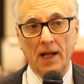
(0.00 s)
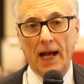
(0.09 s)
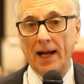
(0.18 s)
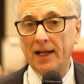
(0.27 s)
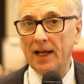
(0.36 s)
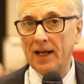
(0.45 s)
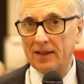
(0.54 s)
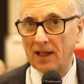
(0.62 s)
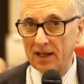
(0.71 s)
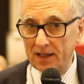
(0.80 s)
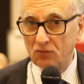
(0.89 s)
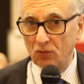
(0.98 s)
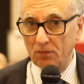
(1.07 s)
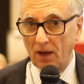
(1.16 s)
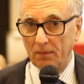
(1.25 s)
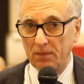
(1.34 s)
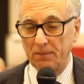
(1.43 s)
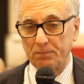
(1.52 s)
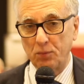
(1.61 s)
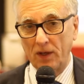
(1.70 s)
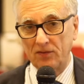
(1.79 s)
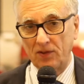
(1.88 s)
Anche il natalizumab
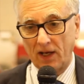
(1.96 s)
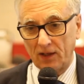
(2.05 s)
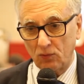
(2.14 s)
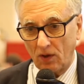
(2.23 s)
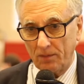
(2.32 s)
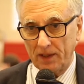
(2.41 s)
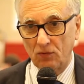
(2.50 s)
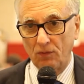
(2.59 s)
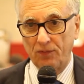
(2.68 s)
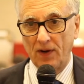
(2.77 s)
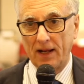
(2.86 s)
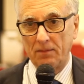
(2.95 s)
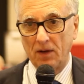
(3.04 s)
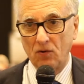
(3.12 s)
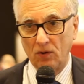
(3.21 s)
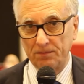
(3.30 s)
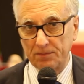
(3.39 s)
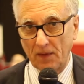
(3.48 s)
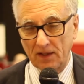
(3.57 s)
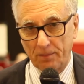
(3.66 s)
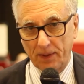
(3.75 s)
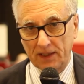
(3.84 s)
può essere naturalmente un farmaco
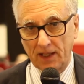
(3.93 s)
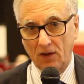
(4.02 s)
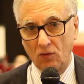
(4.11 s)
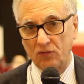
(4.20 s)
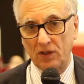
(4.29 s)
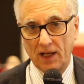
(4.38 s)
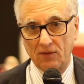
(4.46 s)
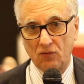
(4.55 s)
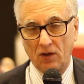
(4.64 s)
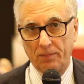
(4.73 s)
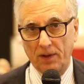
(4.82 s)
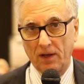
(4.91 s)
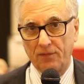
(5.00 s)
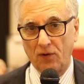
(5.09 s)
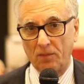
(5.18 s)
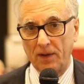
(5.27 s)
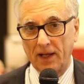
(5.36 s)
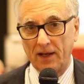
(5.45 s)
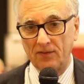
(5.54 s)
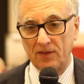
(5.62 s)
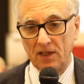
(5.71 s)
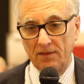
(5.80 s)
da prendere in considerazione per le forme
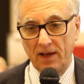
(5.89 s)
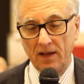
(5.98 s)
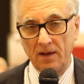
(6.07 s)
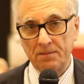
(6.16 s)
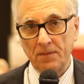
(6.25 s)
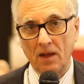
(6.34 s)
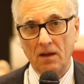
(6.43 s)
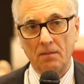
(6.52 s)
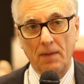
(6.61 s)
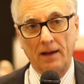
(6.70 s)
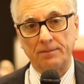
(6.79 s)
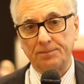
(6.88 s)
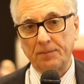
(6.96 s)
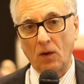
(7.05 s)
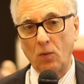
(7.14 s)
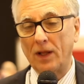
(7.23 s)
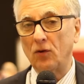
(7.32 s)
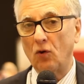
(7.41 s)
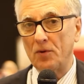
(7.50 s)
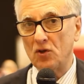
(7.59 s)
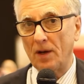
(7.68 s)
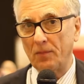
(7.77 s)
aggressive, ma quando
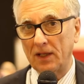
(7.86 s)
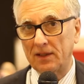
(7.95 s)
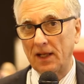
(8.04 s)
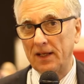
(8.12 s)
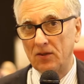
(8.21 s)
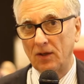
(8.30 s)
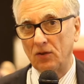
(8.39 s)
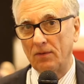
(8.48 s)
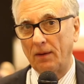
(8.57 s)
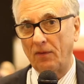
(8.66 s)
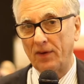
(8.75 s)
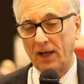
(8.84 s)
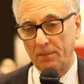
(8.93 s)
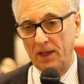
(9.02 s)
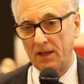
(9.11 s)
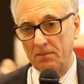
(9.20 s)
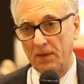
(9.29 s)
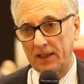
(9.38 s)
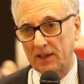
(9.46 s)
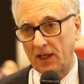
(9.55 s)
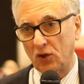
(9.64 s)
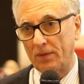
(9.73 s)
cominciamo il natalizumab dobbiamo avere bene in
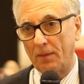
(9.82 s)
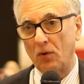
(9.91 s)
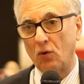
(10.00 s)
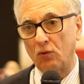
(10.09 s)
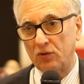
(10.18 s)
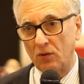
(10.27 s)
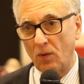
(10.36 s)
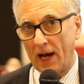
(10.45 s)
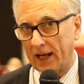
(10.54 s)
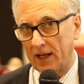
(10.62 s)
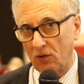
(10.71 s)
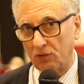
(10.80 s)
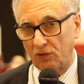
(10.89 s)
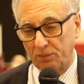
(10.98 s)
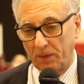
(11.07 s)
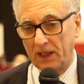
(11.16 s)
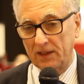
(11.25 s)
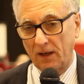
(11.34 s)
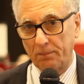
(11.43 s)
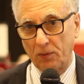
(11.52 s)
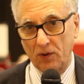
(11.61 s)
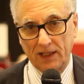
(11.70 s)
mente che dobbiamo continuare e non
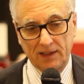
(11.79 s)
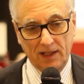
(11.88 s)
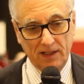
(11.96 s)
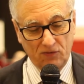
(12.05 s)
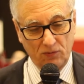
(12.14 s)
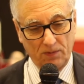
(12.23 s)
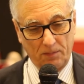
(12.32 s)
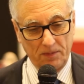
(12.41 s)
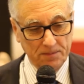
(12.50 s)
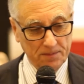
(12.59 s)
sospendere poi il natalizumab.